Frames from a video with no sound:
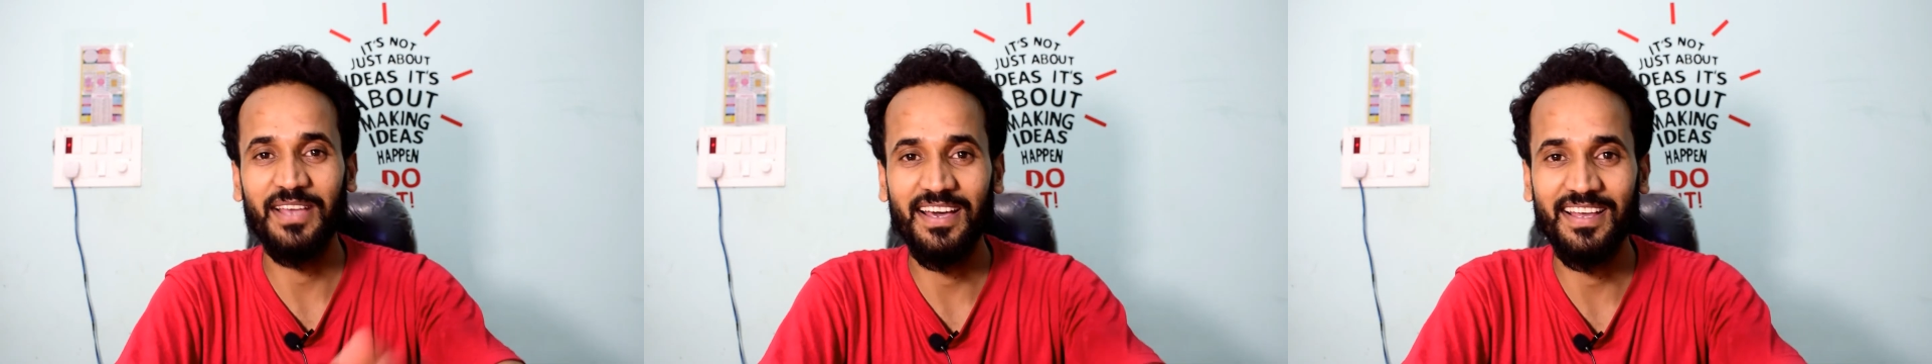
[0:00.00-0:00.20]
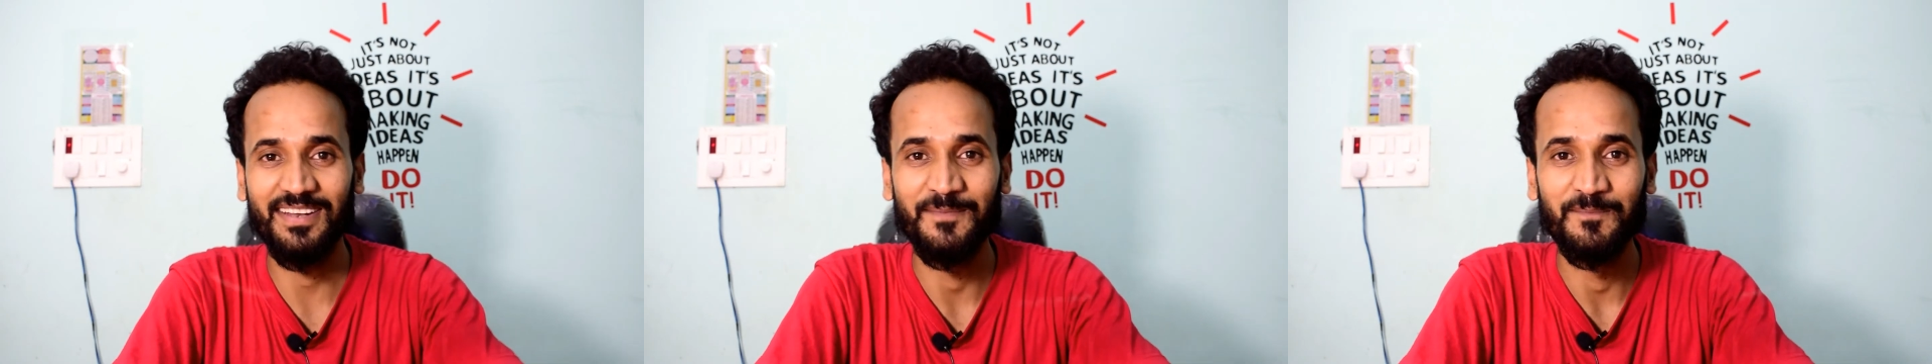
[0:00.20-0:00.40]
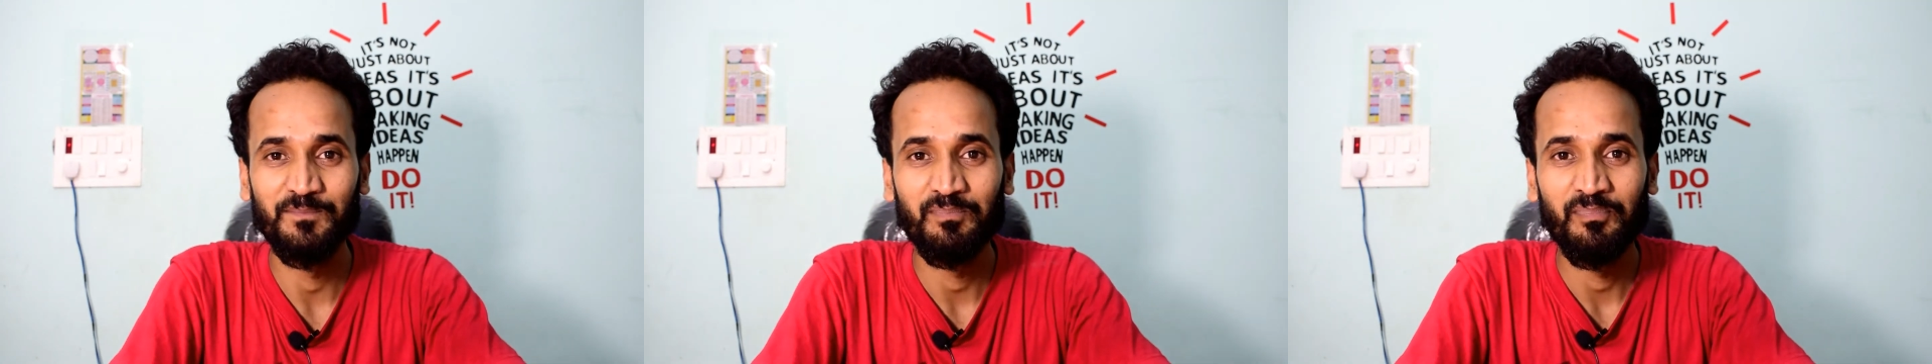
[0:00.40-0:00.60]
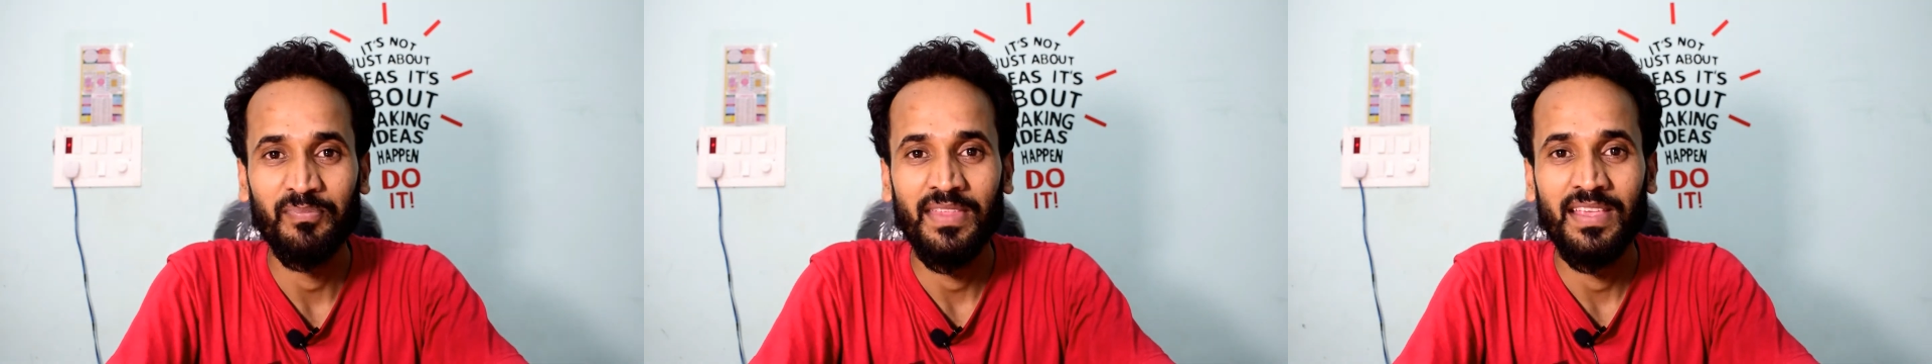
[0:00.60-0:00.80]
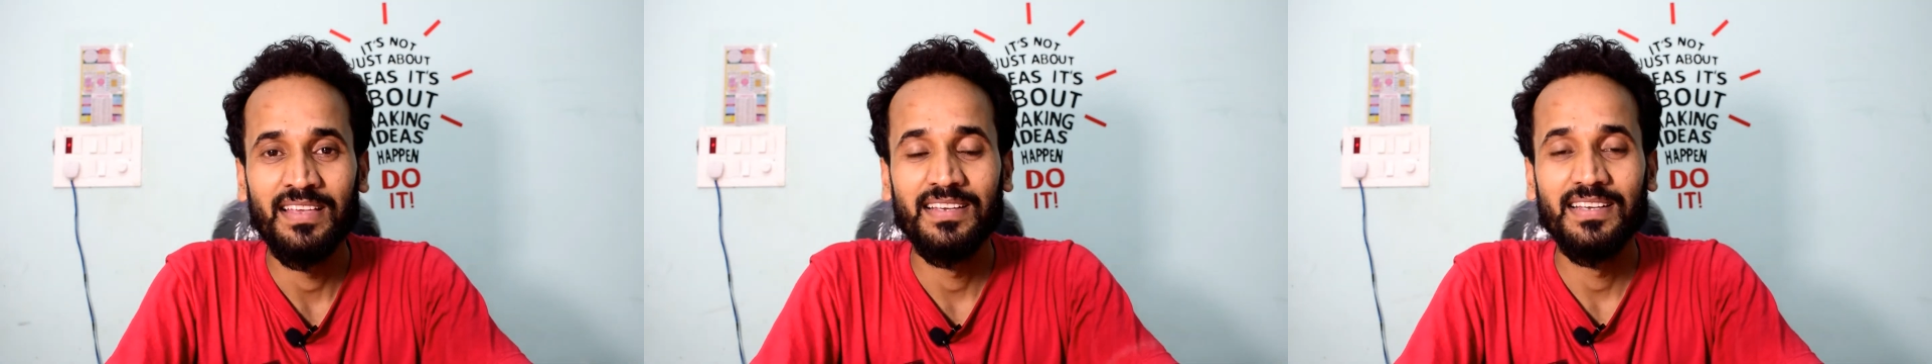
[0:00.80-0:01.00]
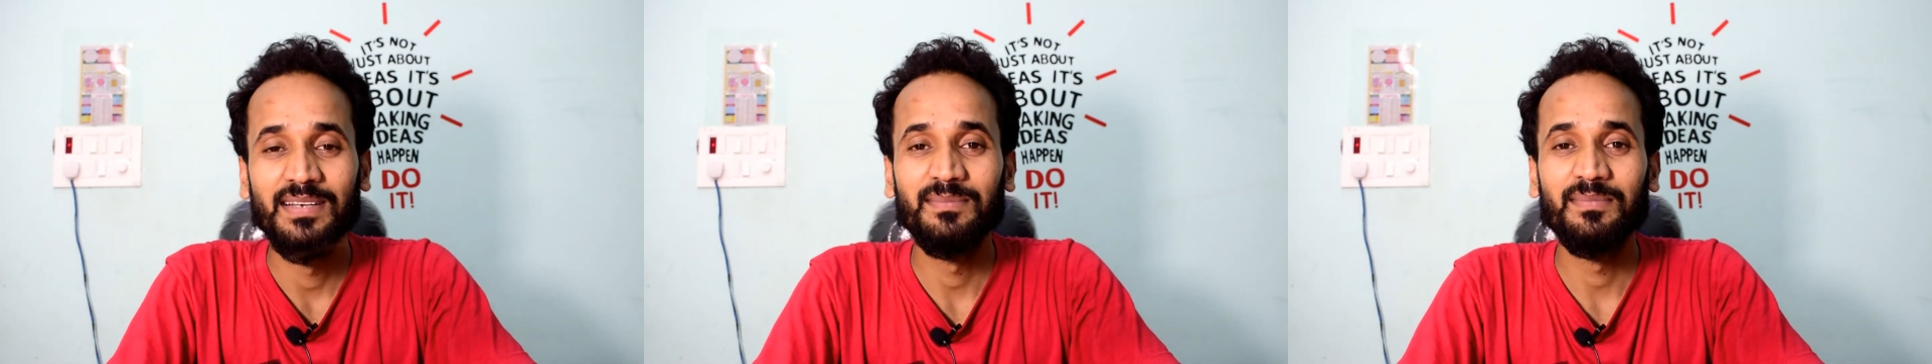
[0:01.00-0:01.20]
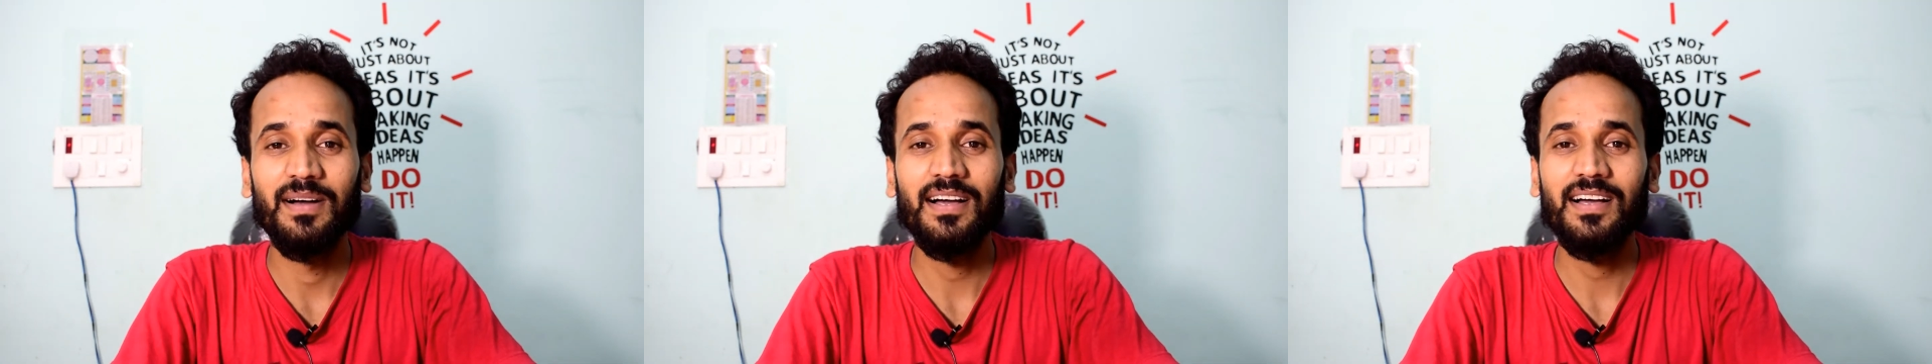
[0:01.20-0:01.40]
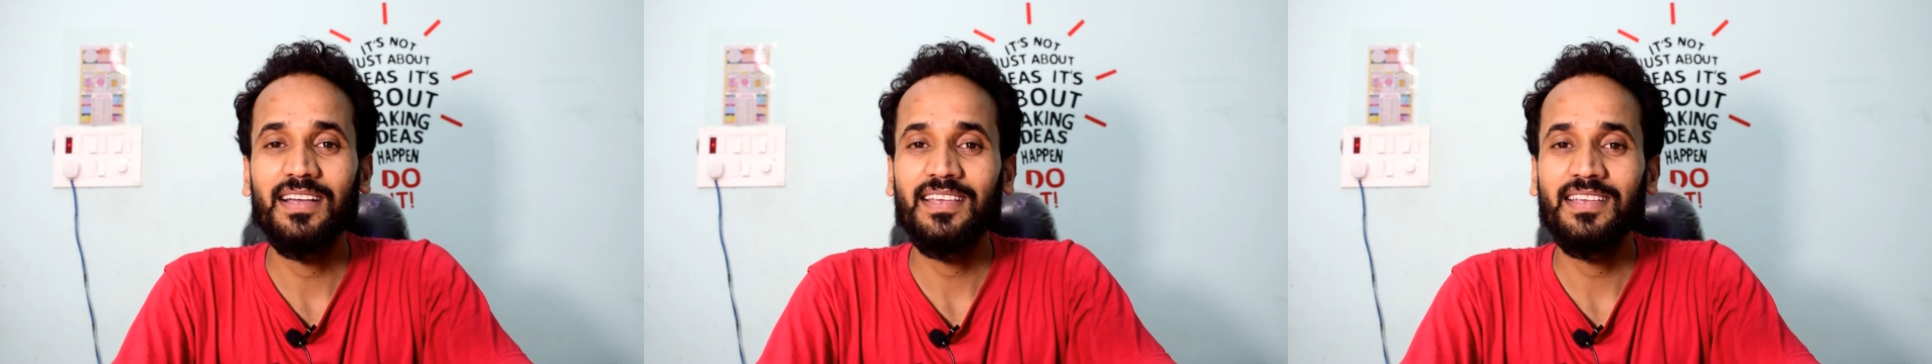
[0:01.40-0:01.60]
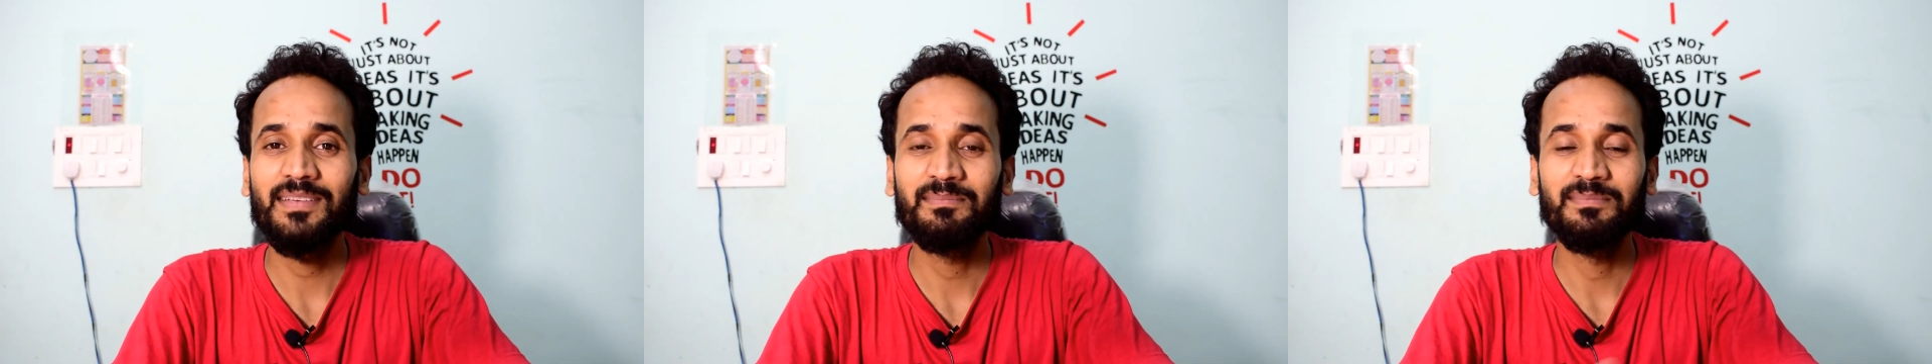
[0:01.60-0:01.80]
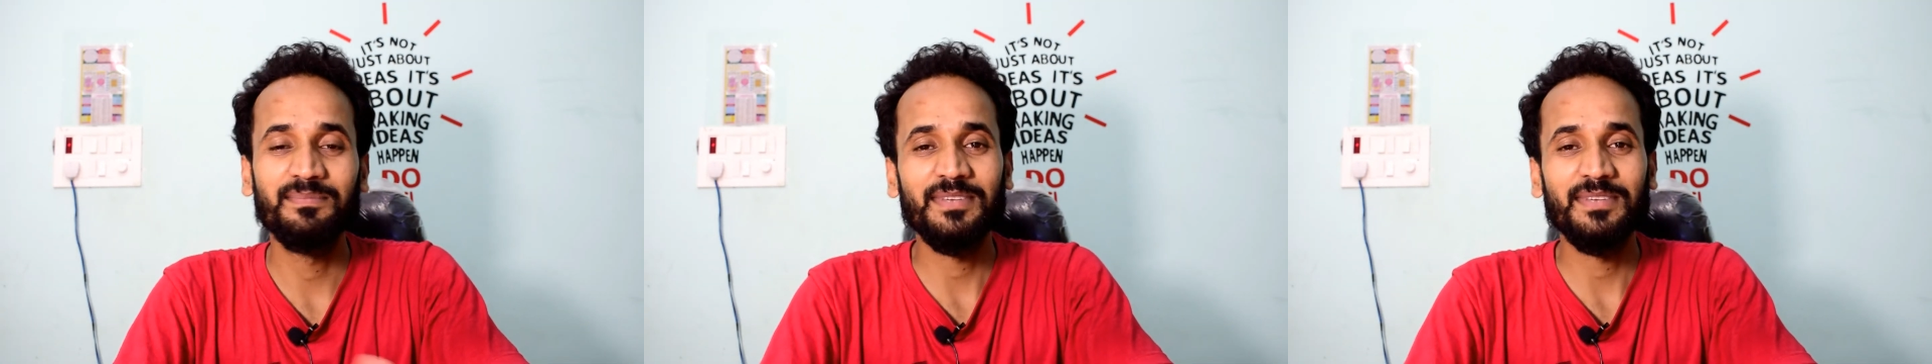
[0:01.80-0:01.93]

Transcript: यार भाई